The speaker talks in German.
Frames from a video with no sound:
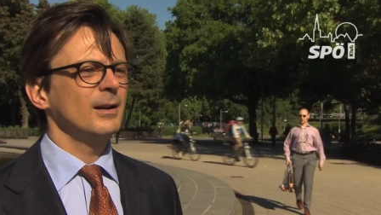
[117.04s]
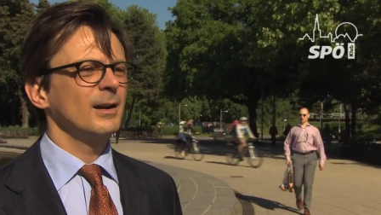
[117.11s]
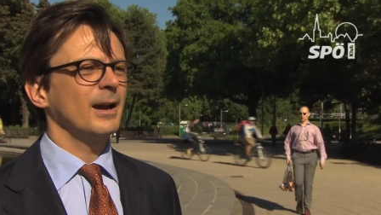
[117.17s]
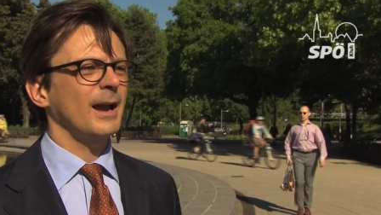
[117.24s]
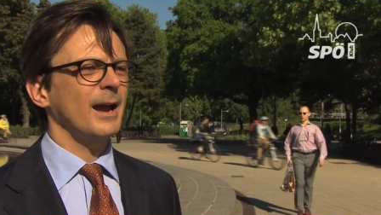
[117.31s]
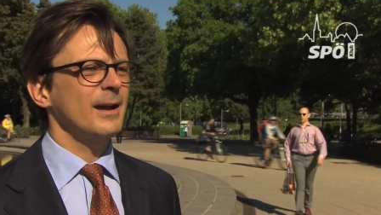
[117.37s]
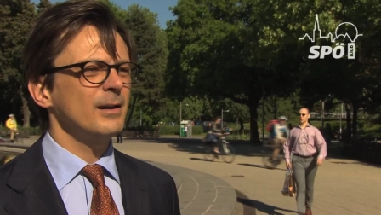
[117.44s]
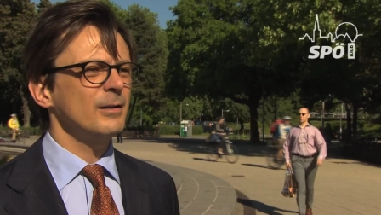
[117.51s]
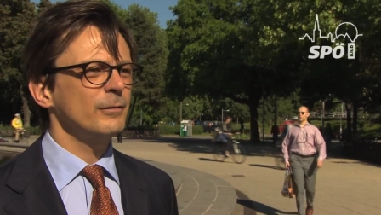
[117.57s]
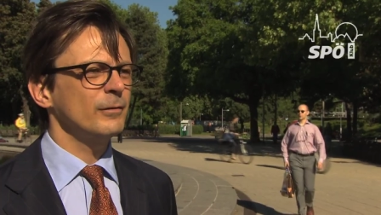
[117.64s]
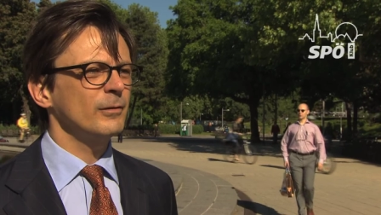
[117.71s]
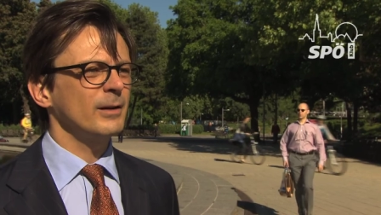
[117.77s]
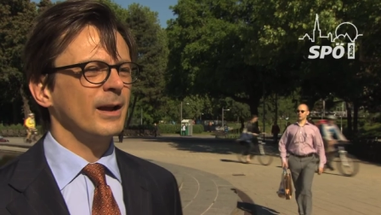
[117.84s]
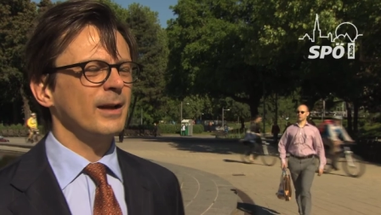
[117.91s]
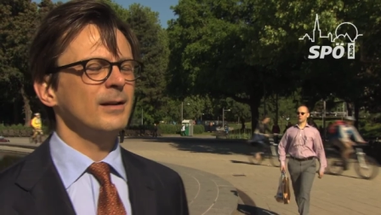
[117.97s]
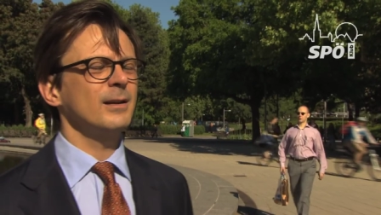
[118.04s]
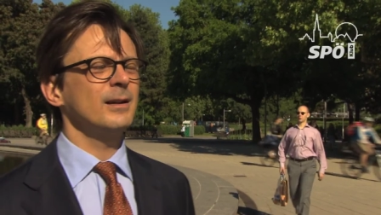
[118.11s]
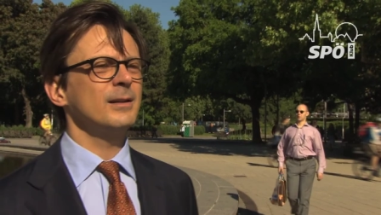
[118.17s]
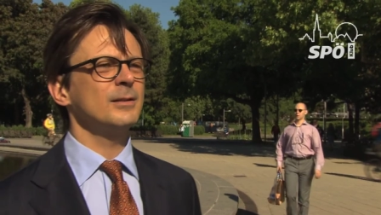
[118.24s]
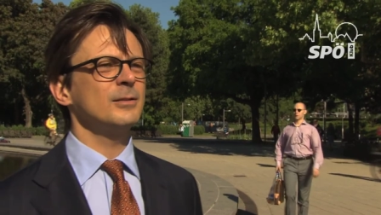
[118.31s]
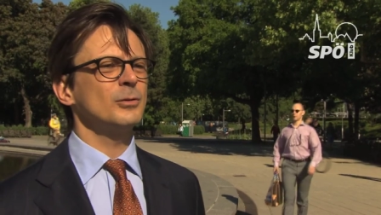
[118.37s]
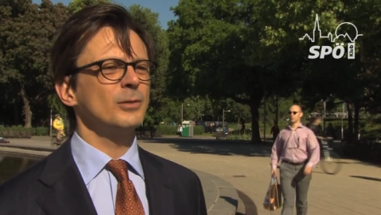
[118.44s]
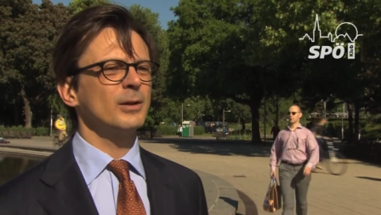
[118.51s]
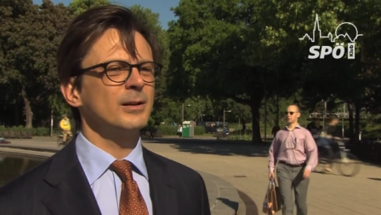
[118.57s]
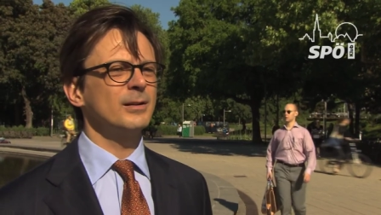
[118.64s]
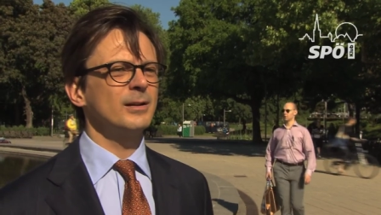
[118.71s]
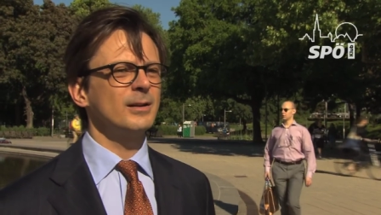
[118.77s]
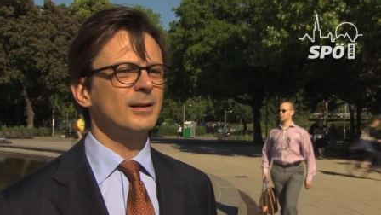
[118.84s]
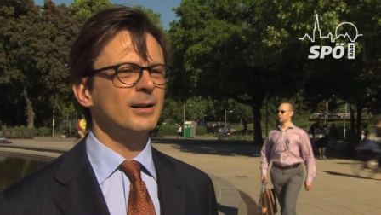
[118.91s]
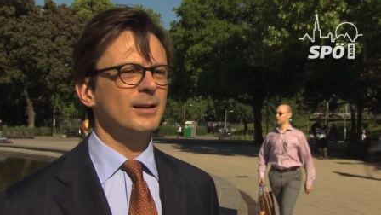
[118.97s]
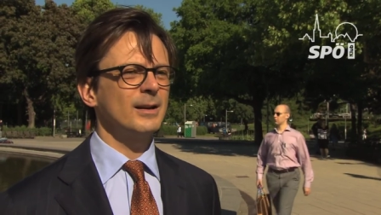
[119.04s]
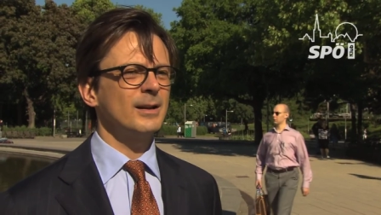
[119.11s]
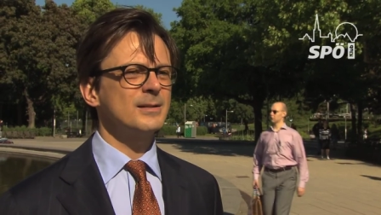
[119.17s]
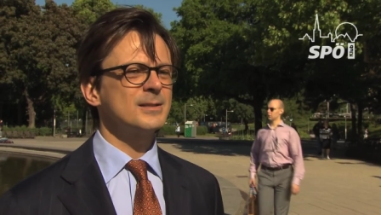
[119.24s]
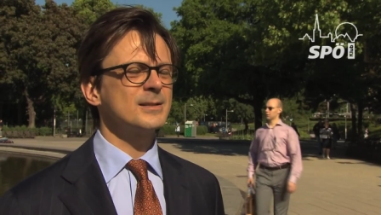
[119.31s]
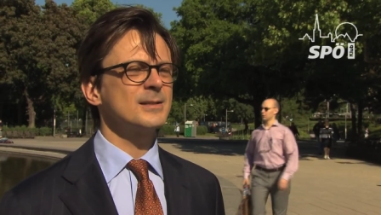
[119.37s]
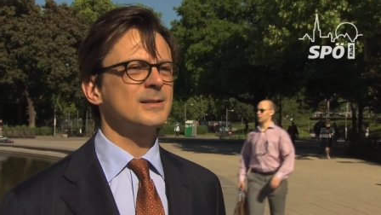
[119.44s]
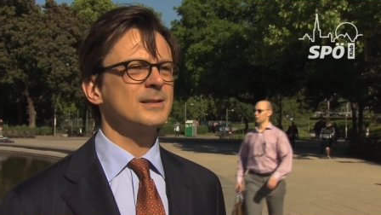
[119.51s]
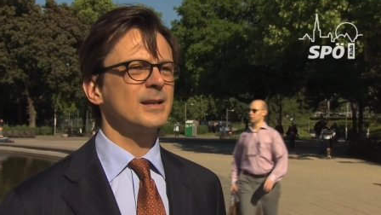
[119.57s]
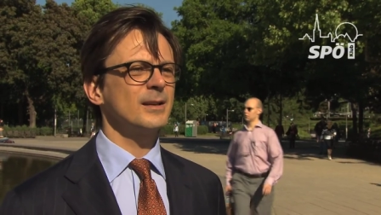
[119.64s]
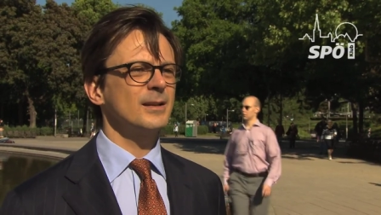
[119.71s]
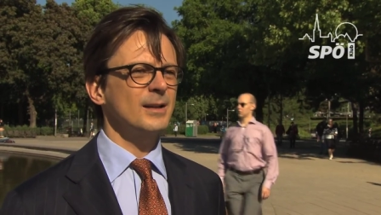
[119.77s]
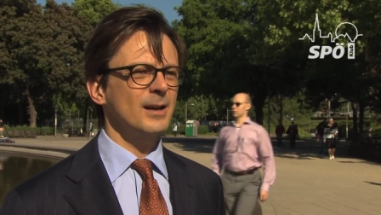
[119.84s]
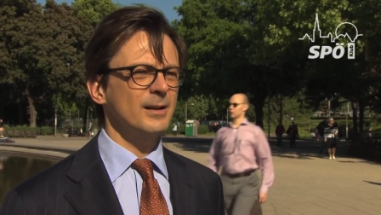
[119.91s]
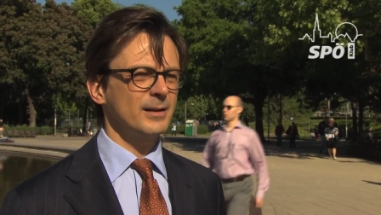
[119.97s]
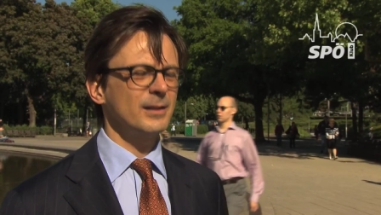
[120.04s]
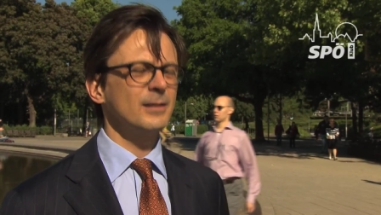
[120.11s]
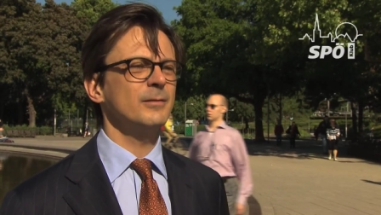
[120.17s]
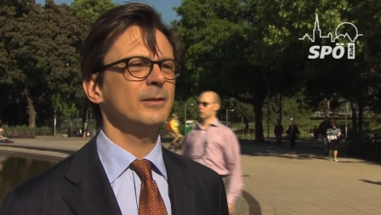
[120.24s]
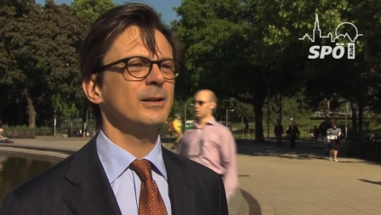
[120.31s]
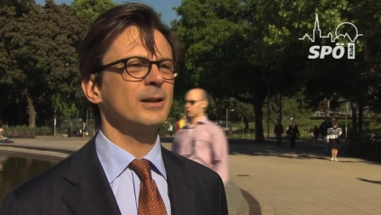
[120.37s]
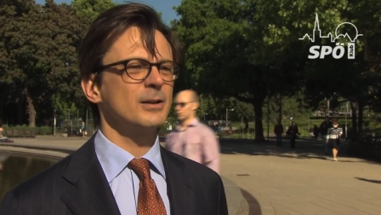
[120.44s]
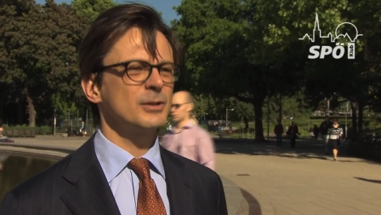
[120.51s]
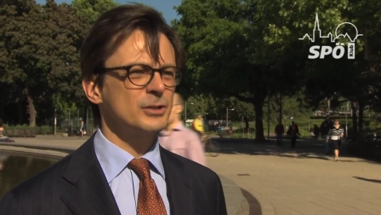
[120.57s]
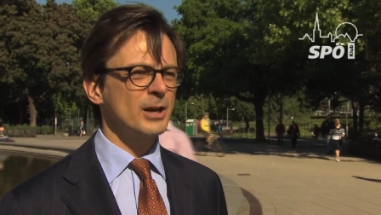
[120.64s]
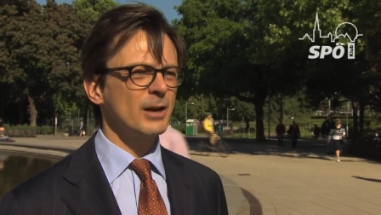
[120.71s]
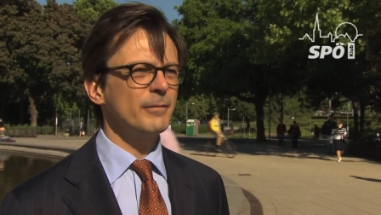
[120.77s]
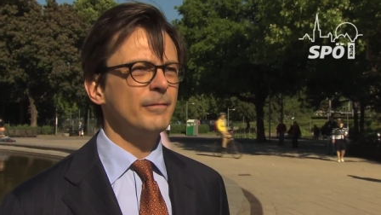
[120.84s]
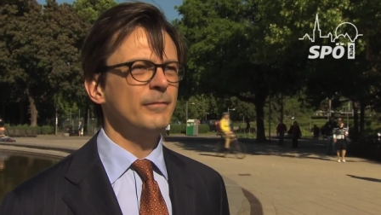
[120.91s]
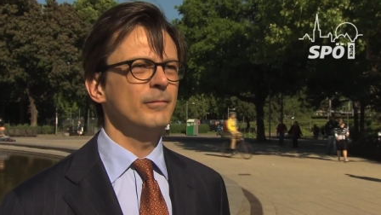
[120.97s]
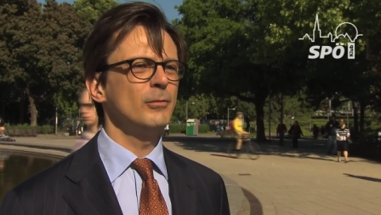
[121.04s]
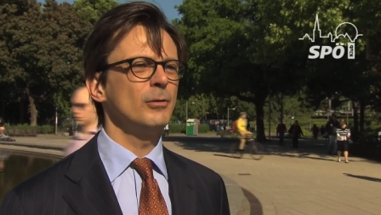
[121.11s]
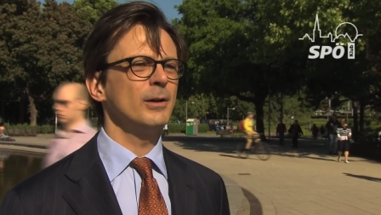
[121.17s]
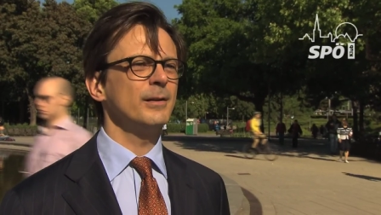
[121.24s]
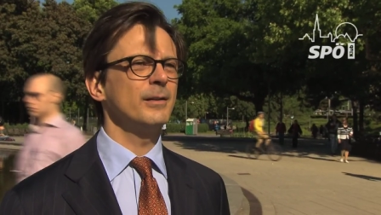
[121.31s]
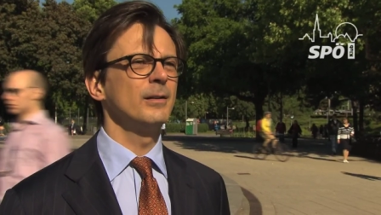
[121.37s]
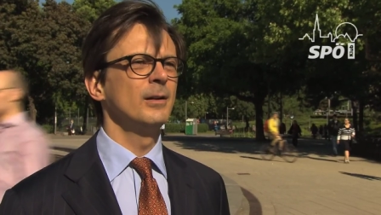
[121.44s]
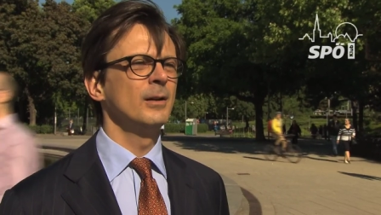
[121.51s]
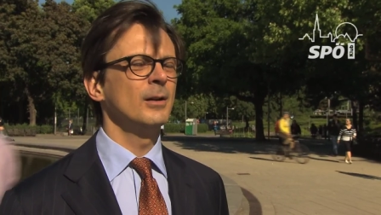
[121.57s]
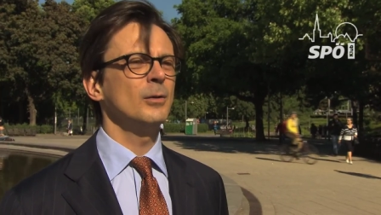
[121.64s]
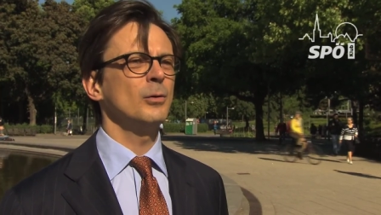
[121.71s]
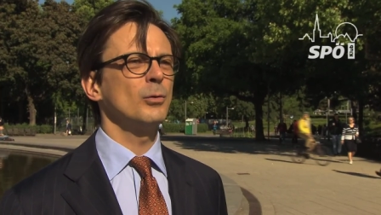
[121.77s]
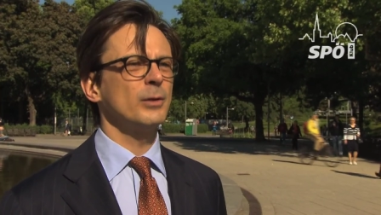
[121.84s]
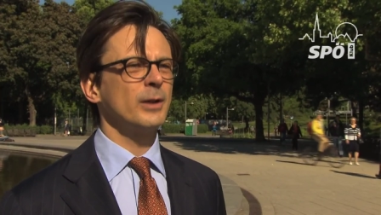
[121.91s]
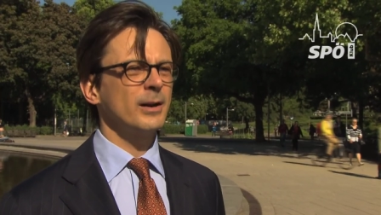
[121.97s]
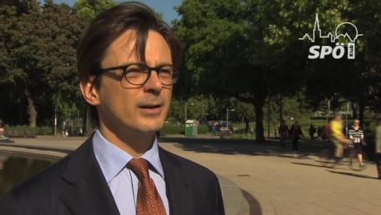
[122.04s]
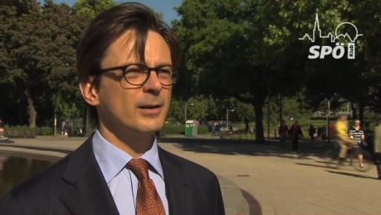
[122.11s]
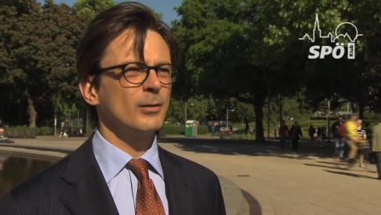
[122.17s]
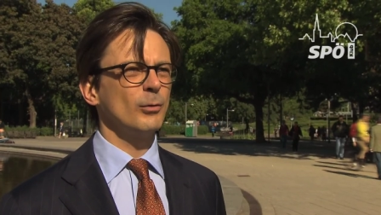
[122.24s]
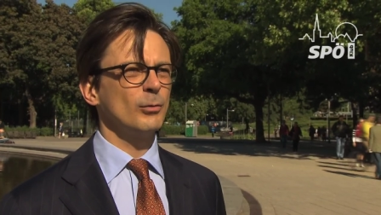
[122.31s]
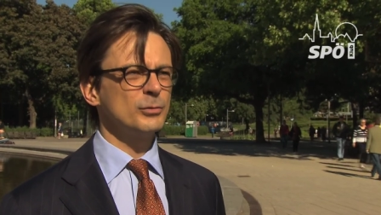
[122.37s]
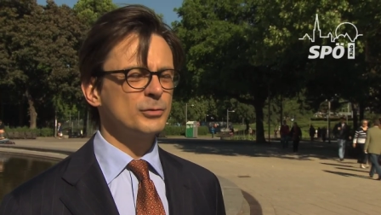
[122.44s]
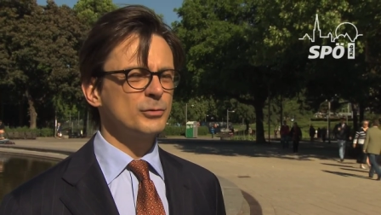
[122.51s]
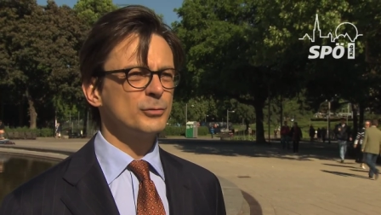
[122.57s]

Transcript: Reihe von Einrichtungen, die in den letzten zehn Jahren entweder geschaffen wurden oder einen großen